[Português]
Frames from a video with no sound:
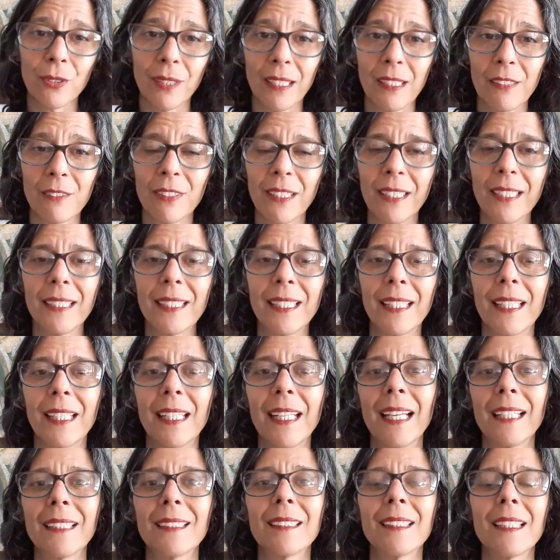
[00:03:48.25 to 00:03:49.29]
ela vai
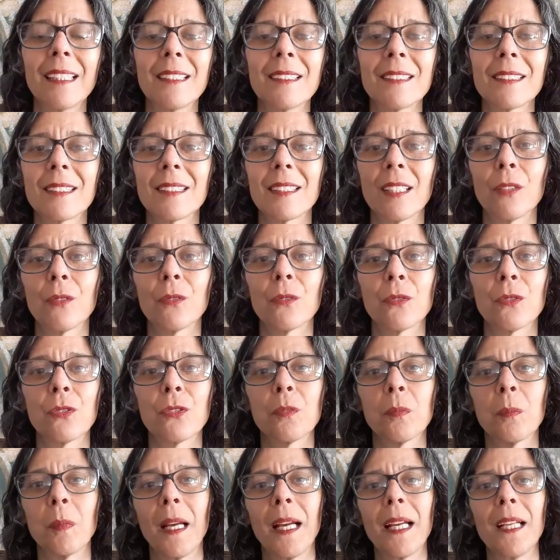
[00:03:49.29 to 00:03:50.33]
querer a atenção
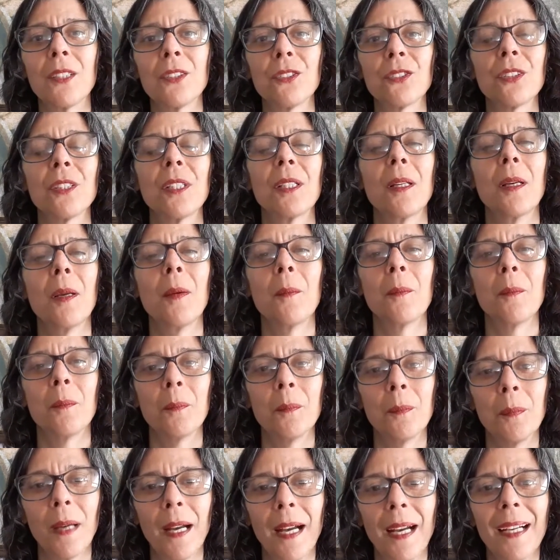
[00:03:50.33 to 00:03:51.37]
dos pais
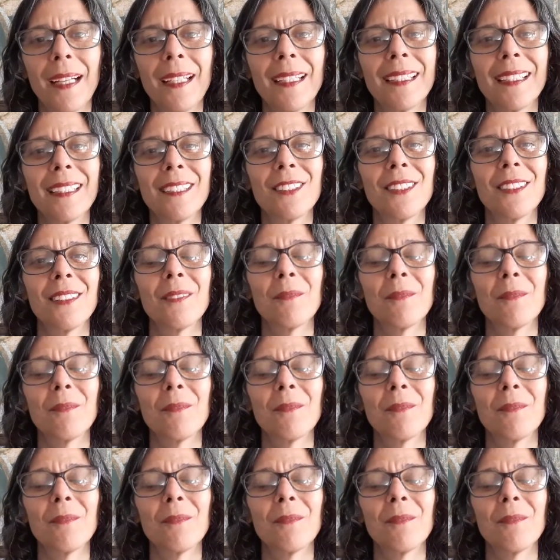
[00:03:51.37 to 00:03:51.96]
para